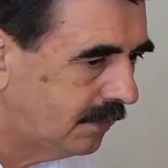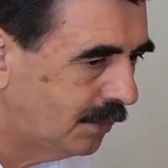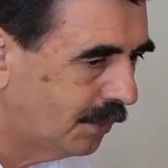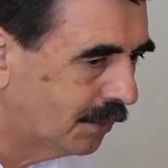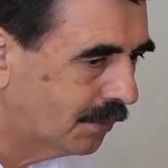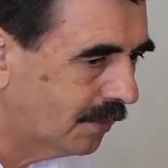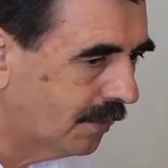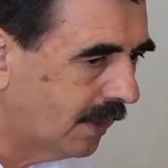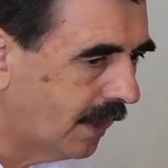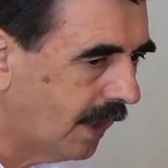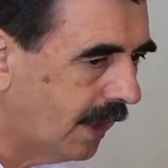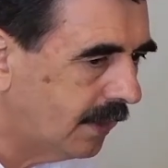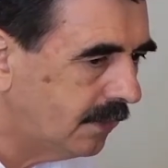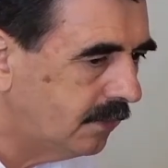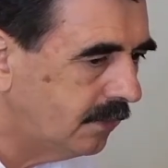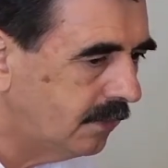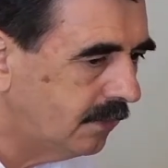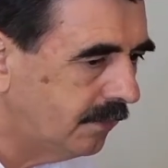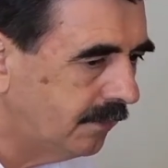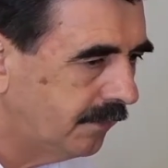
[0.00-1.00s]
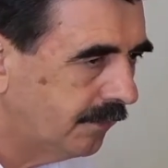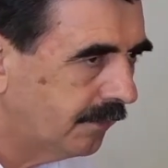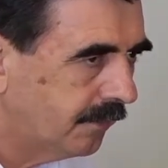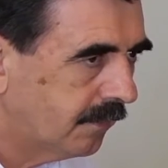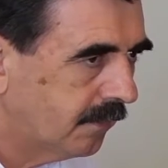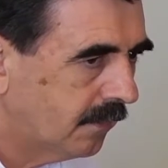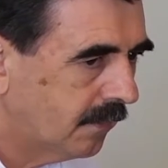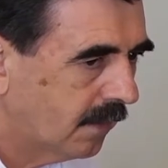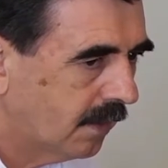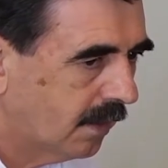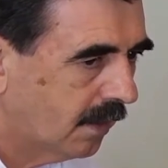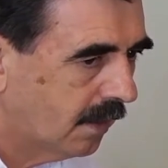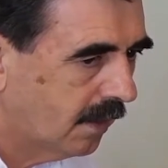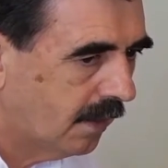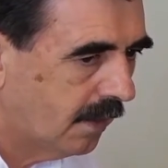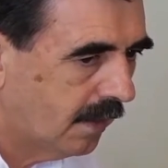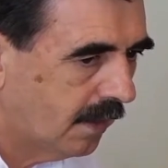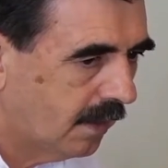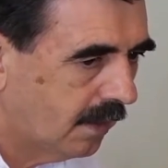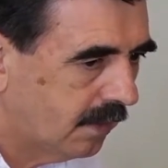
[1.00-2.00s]
De outro lado,
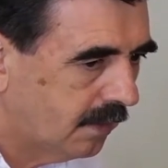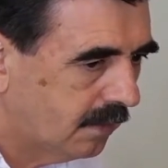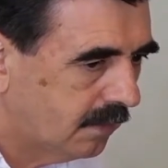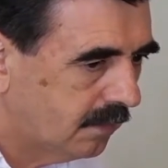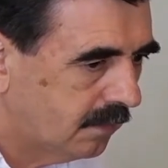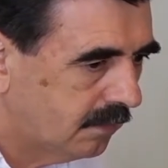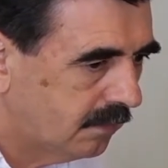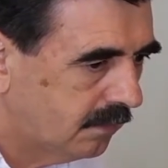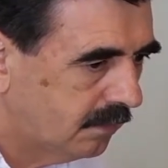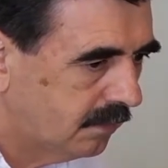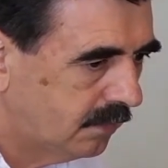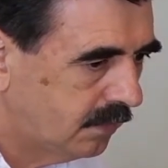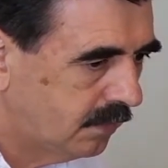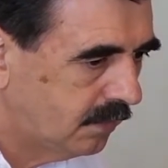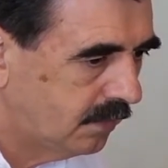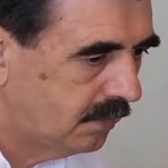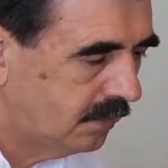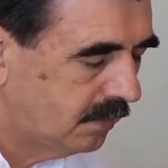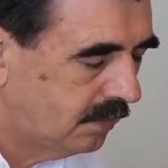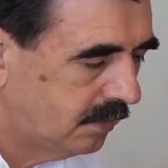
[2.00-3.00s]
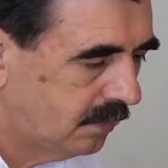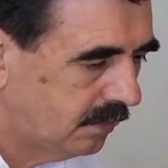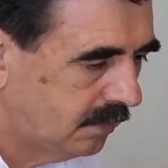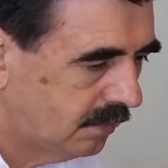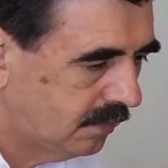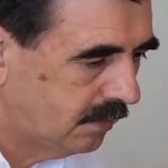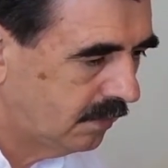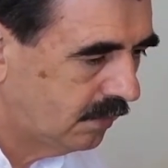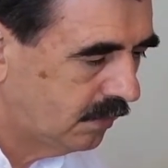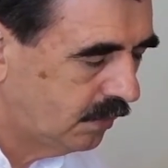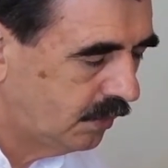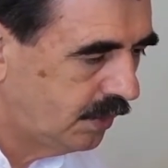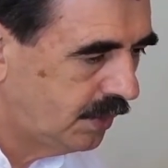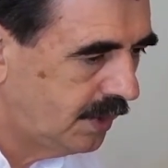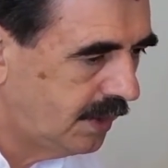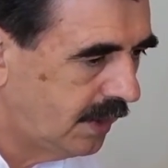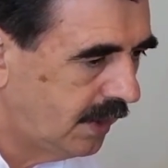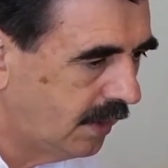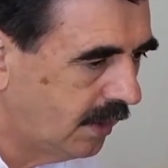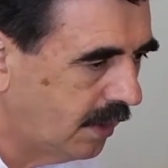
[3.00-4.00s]
é, no
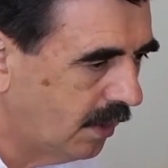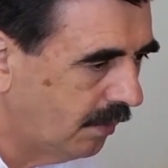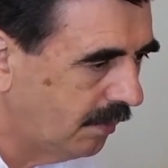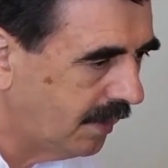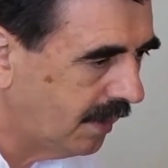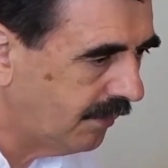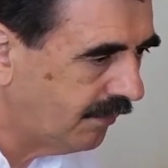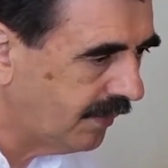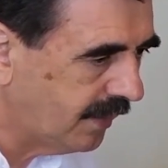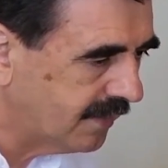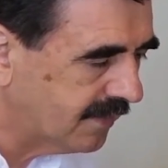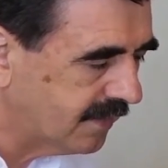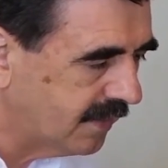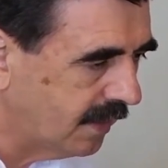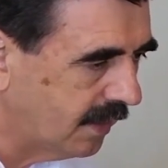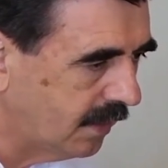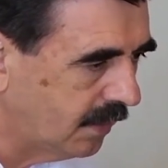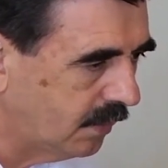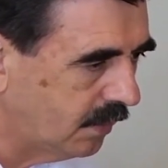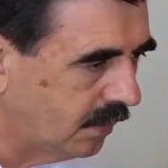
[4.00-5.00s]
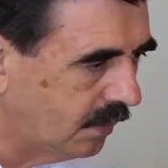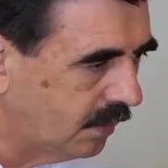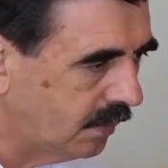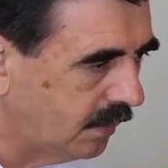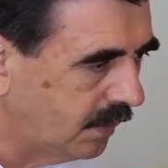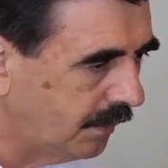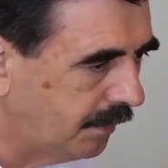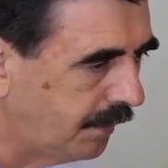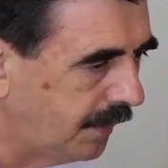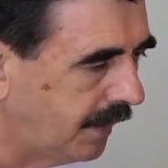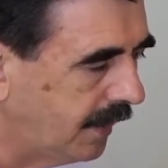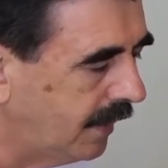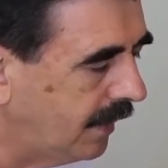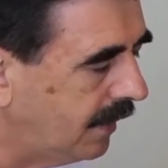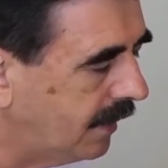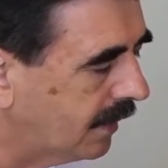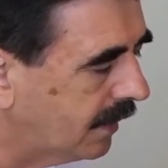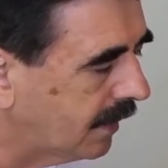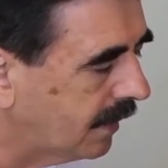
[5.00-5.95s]
dia em que eu me afastei do, do IP, né,